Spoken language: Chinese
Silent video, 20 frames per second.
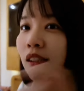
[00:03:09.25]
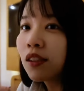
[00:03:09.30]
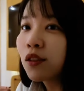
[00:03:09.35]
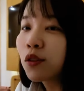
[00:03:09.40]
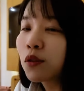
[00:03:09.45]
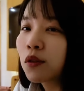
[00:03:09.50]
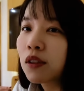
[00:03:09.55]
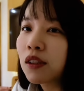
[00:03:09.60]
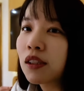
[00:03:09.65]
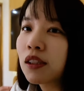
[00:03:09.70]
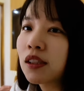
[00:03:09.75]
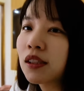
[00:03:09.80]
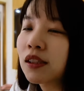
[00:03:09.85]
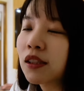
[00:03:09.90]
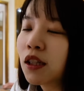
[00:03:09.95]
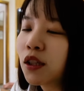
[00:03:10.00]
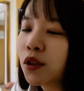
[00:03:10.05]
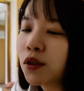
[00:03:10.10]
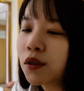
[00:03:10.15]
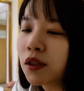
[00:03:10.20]
所以
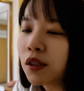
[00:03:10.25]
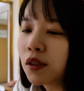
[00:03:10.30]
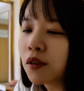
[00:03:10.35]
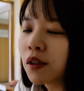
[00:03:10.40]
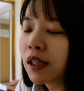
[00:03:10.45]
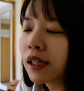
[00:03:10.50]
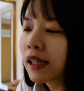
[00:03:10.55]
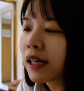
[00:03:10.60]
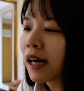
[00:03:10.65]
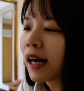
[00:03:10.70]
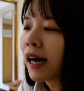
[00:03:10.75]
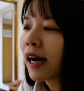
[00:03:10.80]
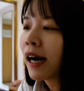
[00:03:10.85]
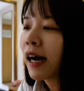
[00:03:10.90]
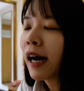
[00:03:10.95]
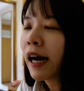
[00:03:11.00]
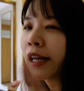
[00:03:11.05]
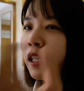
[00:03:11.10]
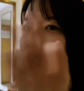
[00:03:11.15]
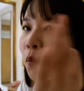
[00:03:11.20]
只要有电话
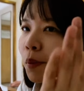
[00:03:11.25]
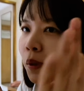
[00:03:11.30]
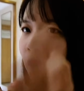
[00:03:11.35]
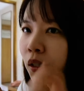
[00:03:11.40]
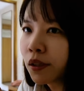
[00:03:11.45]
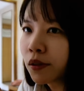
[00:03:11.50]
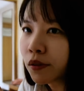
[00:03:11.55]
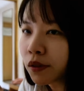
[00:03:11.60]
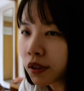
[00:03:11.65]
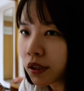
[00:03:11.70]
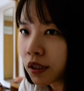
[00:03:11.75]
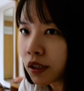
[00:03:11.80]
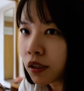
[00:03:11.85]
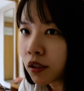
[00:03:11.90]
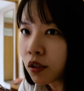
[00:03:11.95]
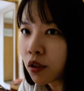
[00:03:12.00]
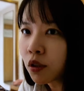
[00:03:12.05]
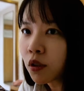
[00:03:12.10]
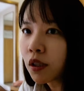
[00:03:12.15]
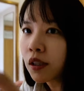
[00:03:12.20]
卡、Alipay 有
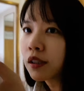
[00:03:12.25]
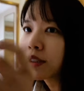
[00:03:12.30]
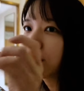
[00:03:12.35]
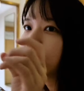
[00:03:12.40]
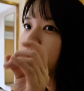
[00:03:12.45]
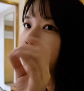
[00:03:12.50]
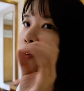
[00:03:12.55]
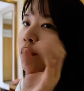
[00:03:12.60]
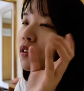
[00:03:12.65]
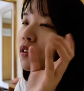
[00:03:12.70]
钱的话，基本